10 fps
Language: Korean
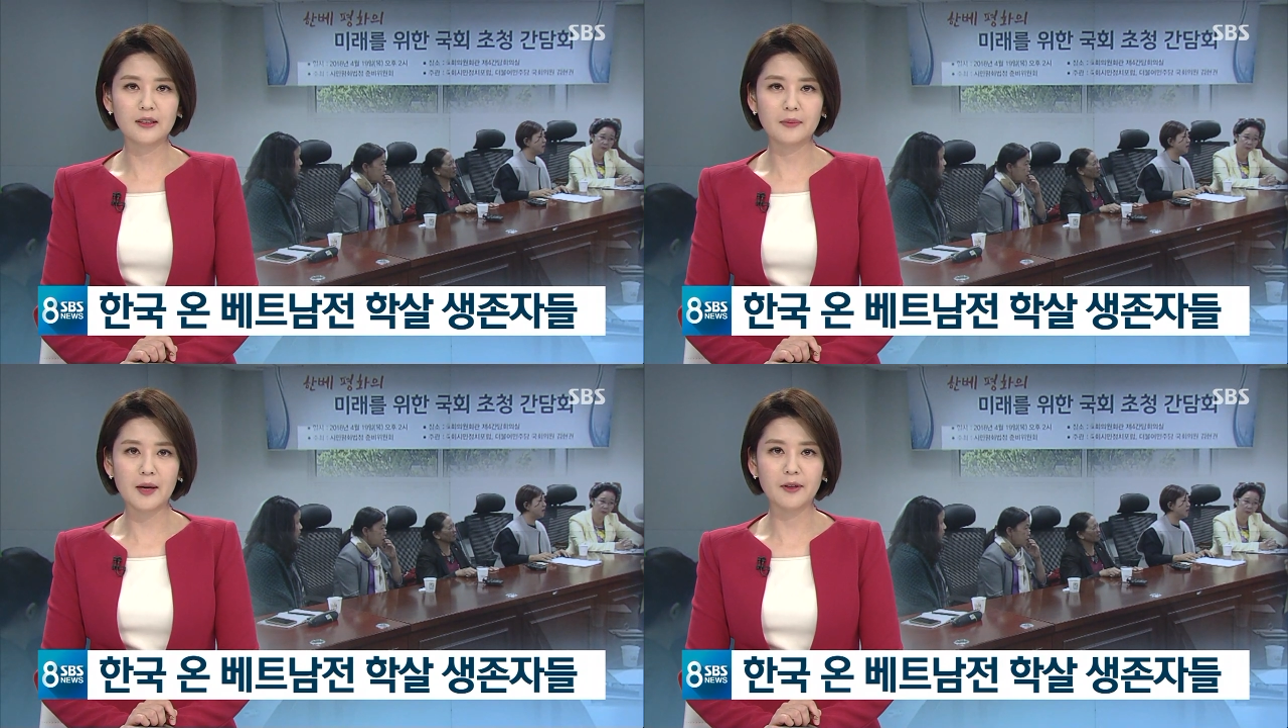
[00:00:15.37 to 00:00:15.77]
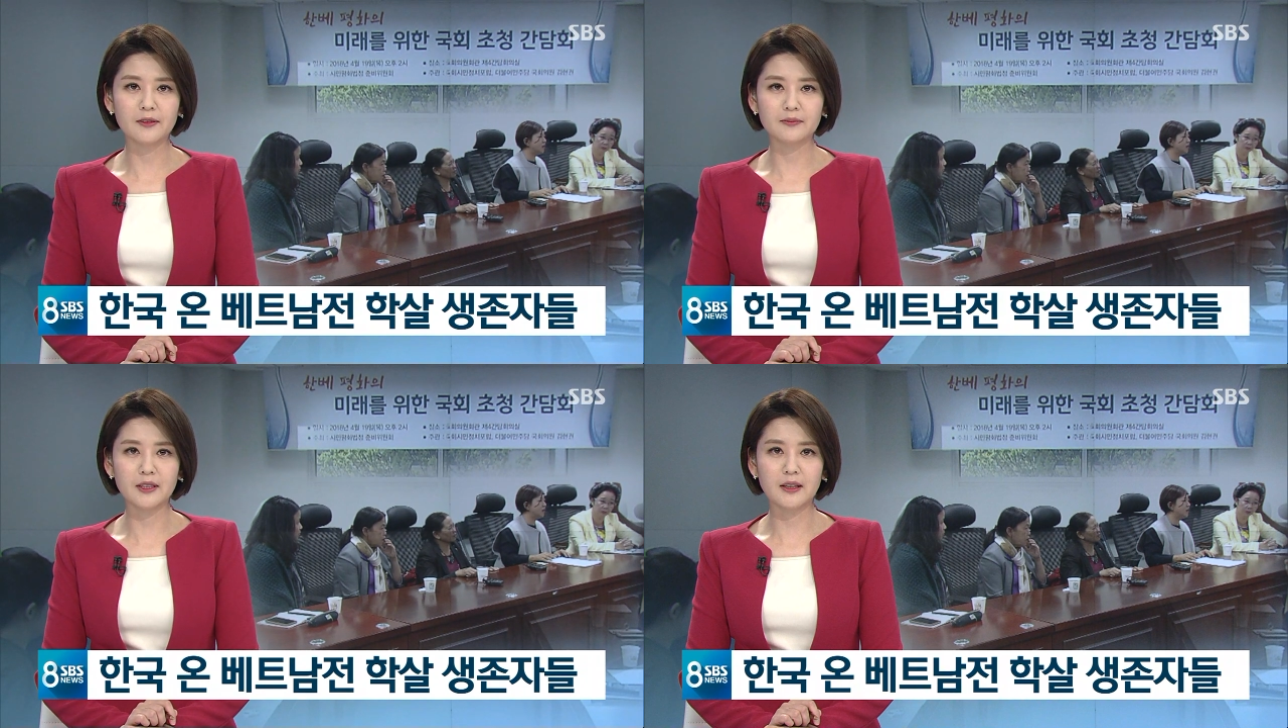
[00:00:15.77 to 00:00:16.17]

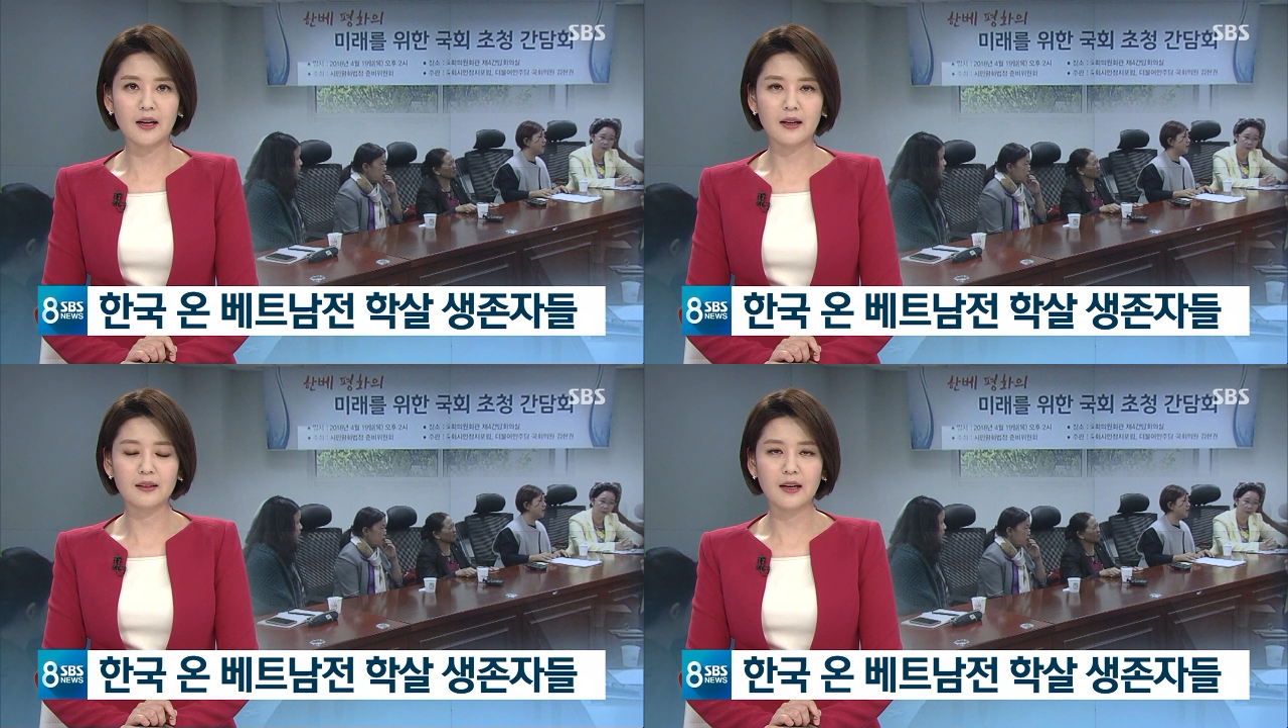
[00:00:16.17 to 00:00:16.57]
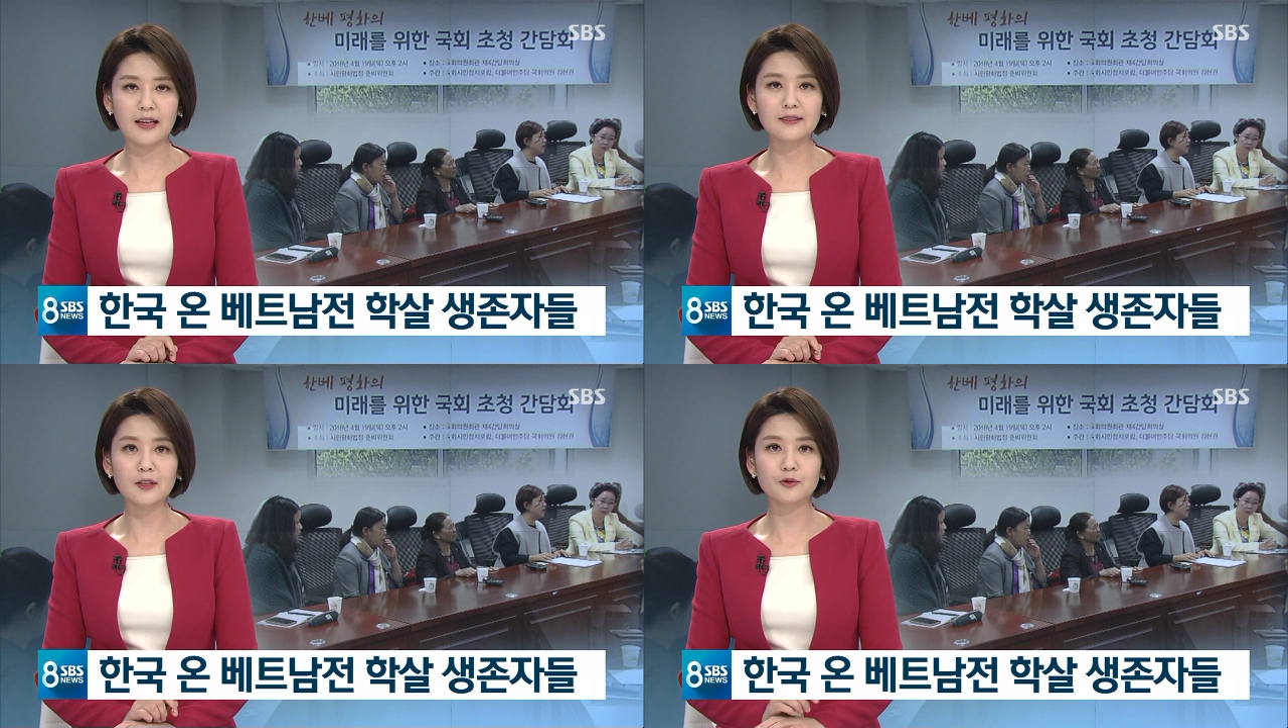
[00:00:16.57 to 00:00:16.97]
밟았습니다.
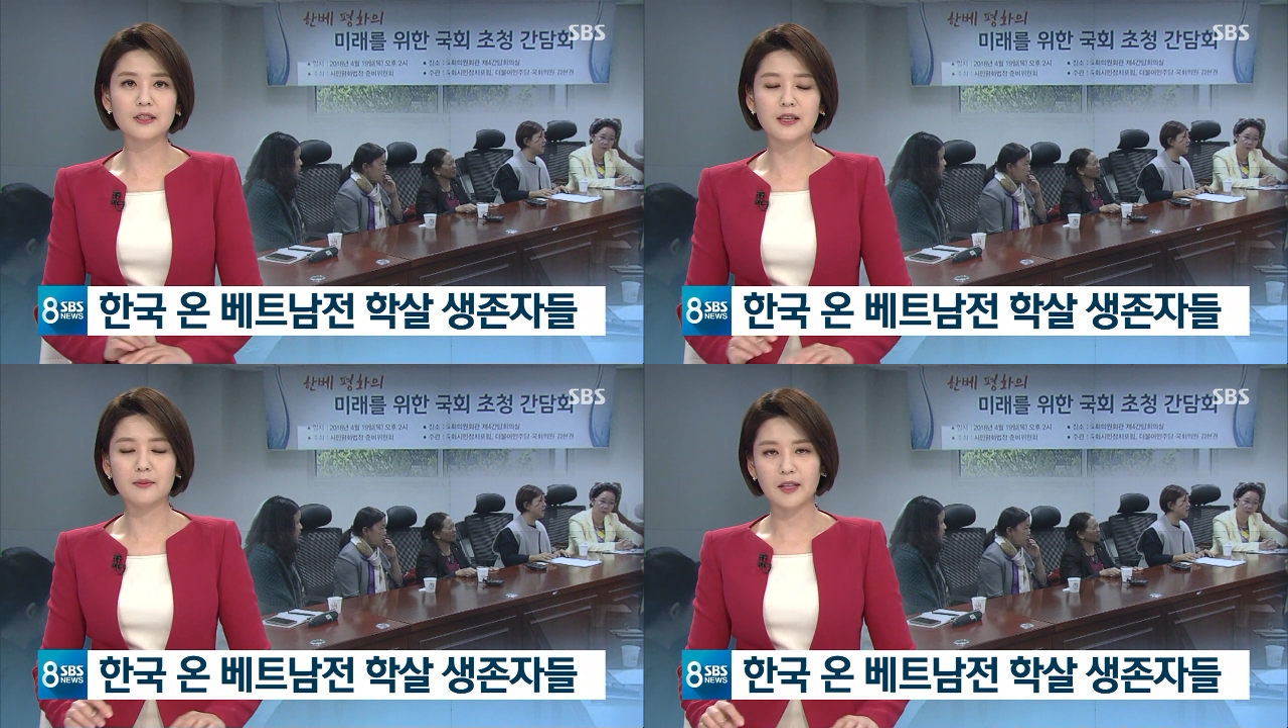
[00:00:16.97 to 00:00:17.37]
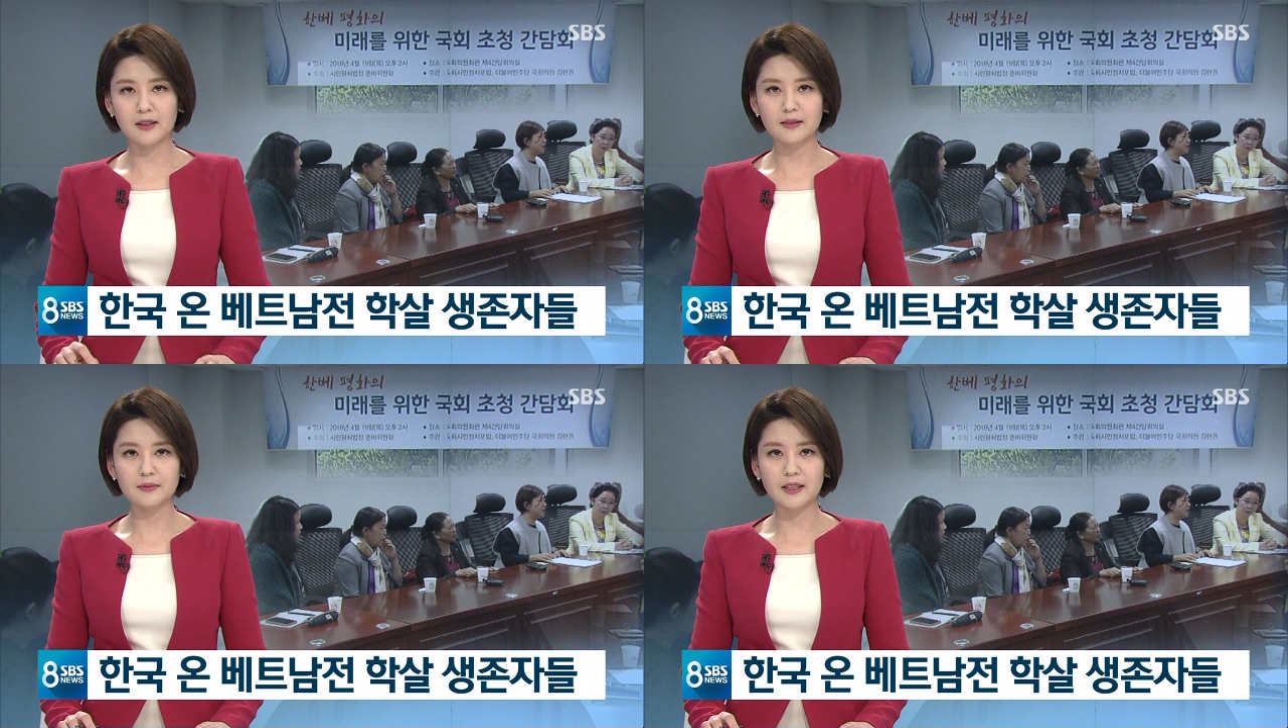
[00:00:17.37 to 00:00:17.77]
안상우 기자가
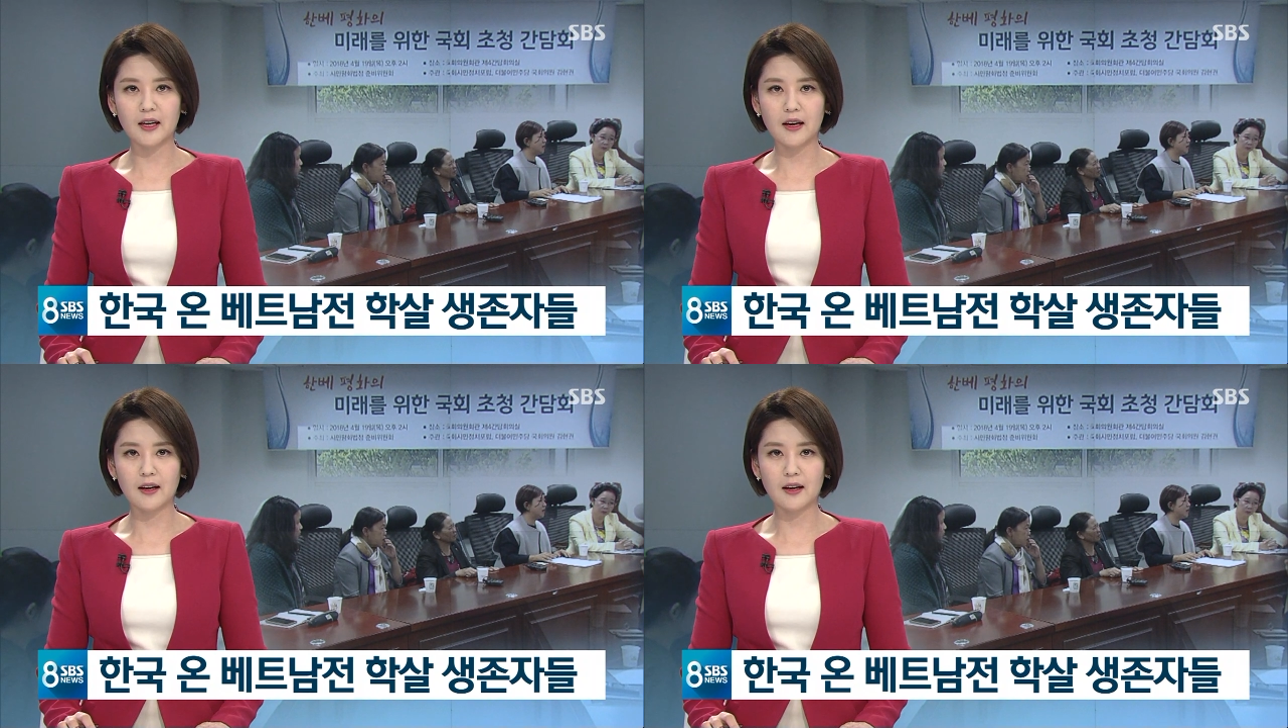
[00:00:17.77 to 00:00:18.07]
만났습니다.